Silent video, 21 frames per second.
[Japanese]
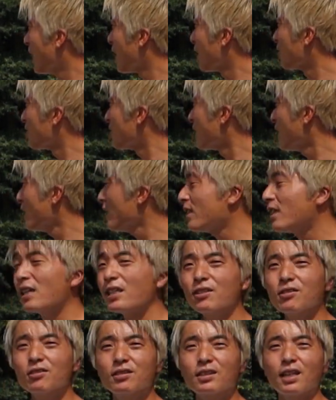こ。全
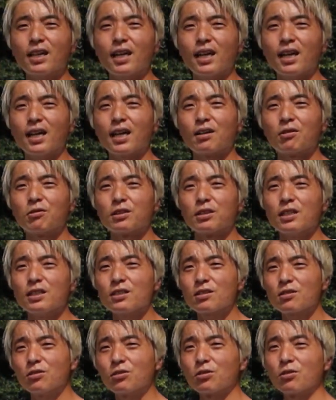体で言ったら、これ
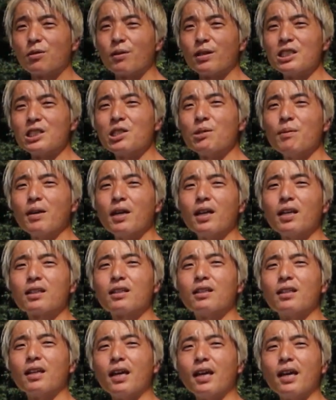テニスコートこう1面あっ
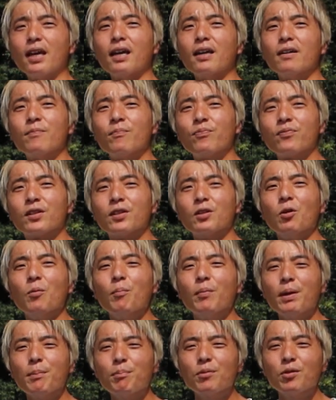て、4
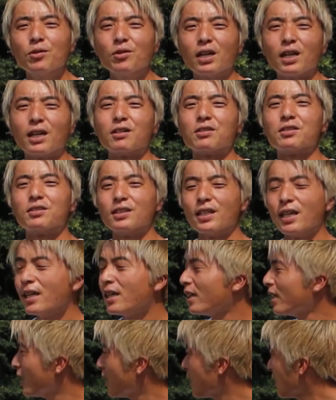面分ぐらいあるんですね。
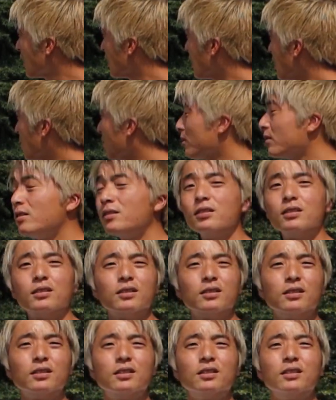多分。
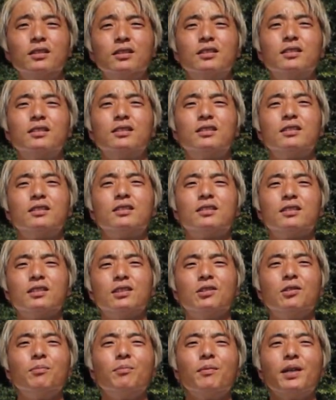
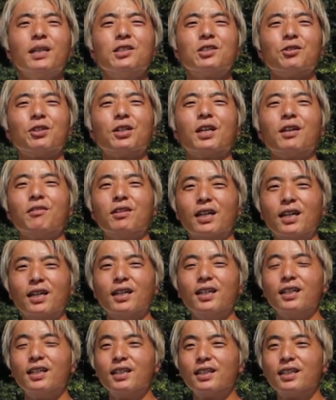4面以上いけるな。
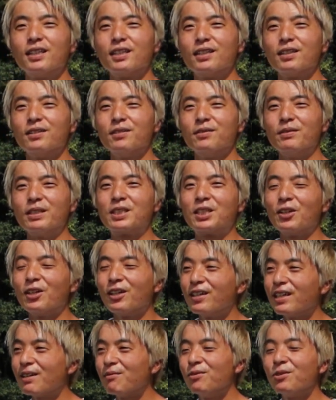そ
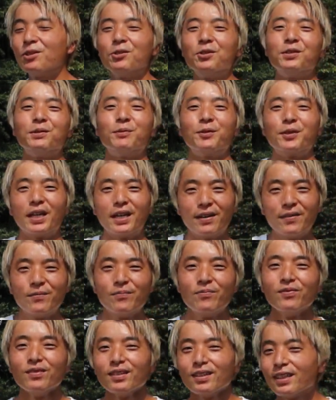れぐらい向こうにもね、
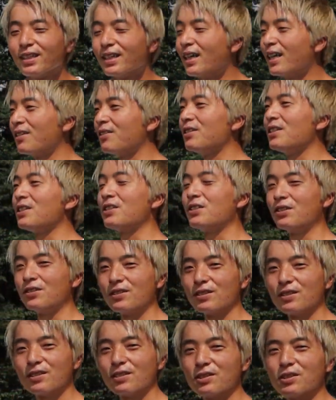あるんですよ。
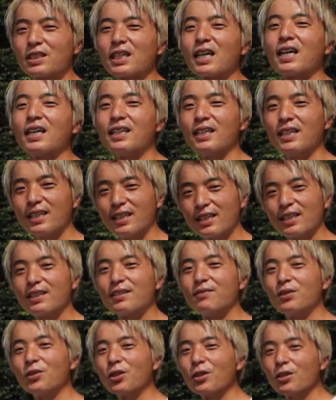草がね。
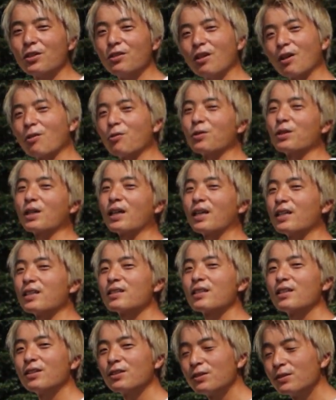乗れるのはここだけな
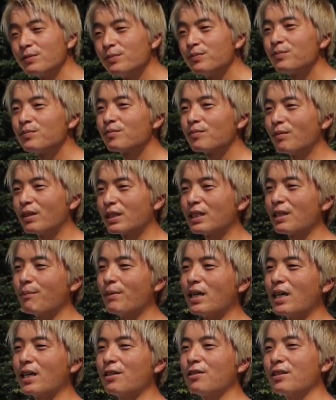んですけど。ただ
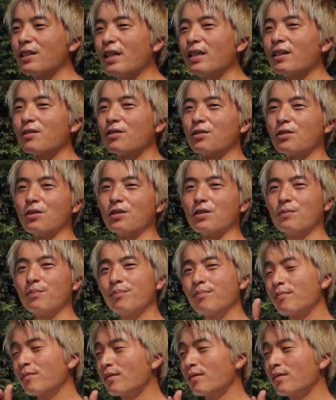周りのね、この、